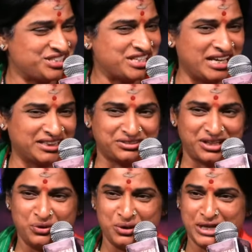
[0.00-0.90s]

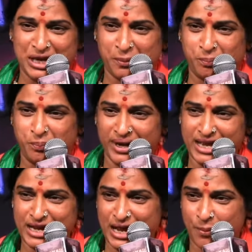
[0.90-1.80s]
చరిత్రను
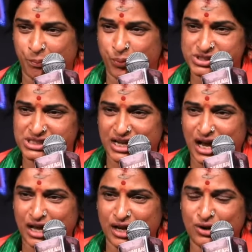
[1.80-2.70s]
నిర్భయంగా
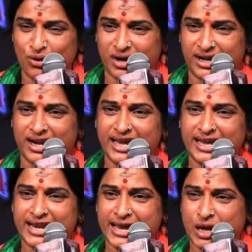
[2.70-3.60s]
పుస్తకాలలో
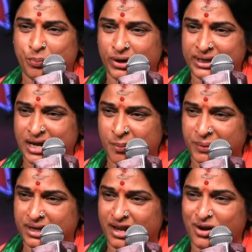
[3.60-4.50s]
రాయలేకపోయినా
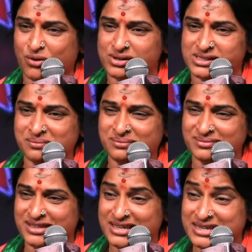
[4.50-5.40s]
పిల్లల కోసం
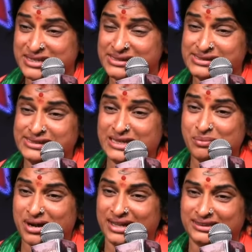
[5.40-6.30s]

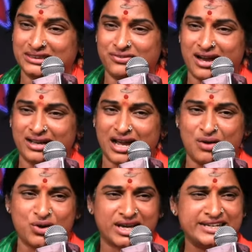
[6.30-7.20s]
సినిమా ద్వారా
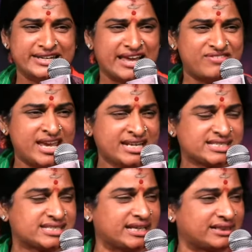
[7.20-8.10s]
ఒక నవీన
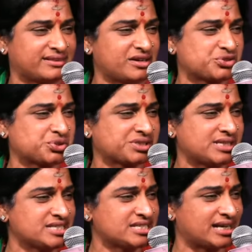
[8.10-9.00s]
చరిత్రను
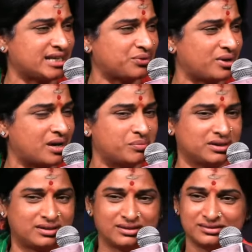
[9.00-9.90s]
సృష్టించగలరు
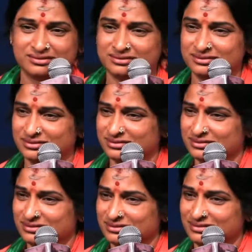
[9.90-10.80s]
కాబట్టి
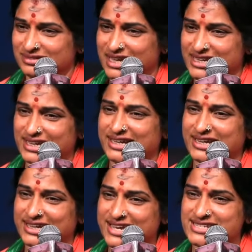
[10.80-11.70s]
దానికి
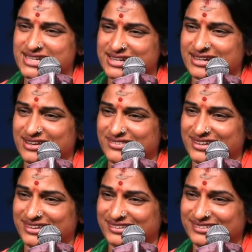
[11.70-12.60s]
కలేజా
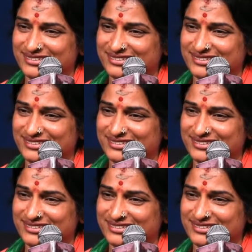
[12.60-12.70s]
కావాలి